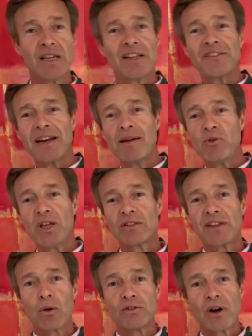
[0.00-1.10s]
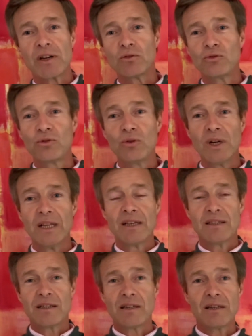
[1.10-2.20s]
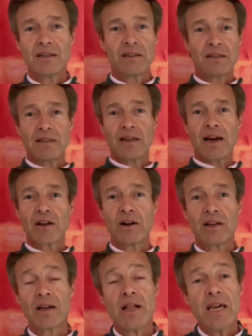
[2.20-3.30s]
Ça c'est de la mouillette, ça arrose rien du tout, c'est de la rigolade.